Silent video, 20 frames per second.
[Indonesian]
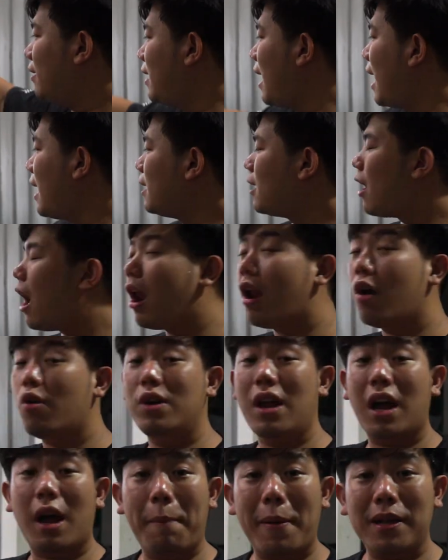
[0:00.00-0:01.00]
Dan kalau
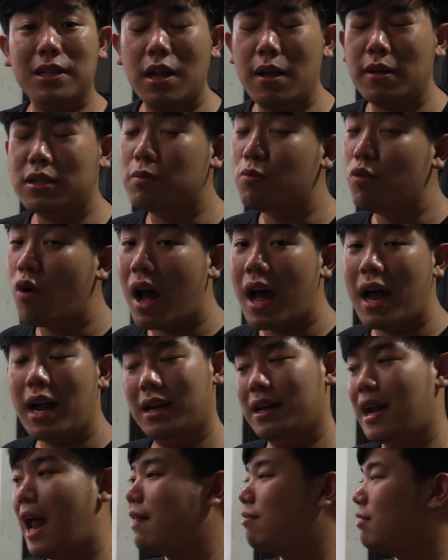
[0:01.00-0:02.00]
udah kepasang semua,
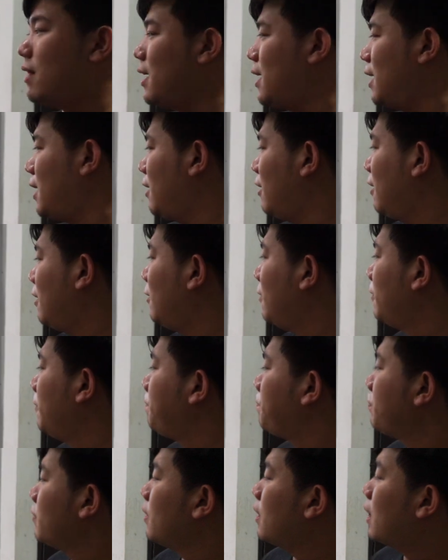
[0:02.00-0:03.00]
nanti
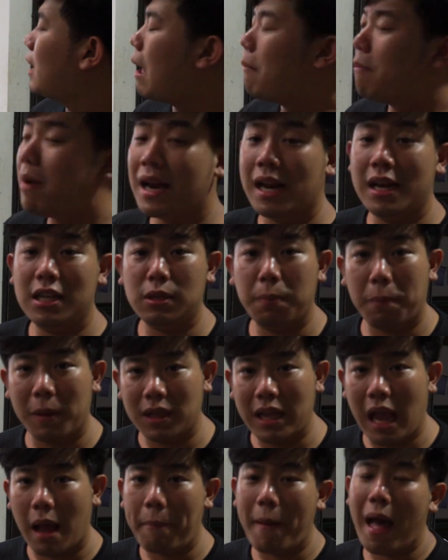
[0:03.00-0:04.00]
gambarannya
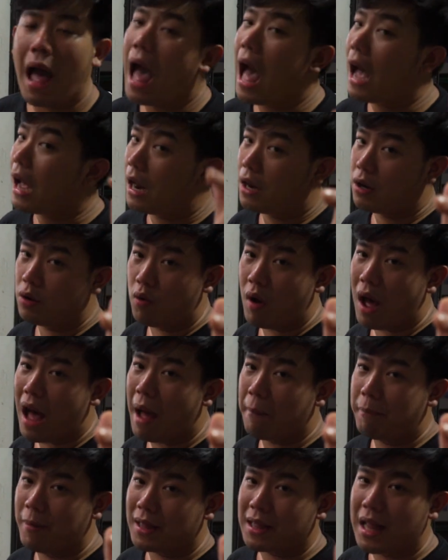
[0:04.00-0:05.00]
seperti apa akan gue
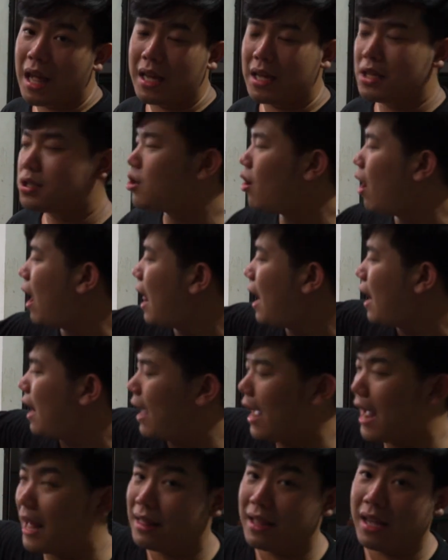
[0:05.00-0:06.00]
update lagi soal
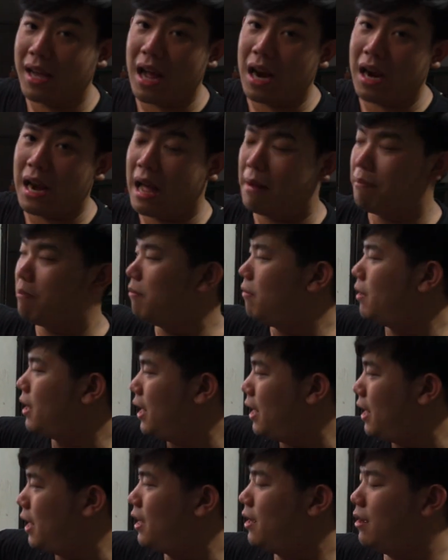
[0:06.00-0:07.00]
E36
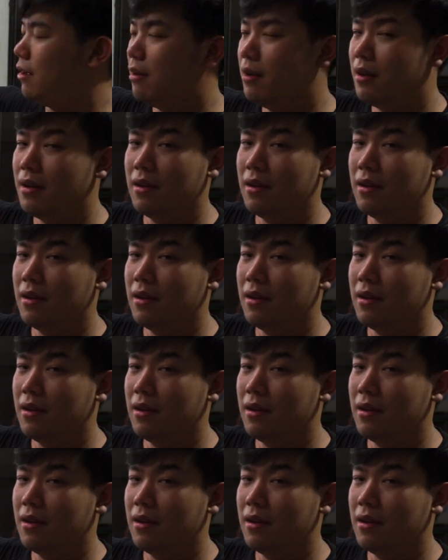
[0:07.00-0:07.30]
ini.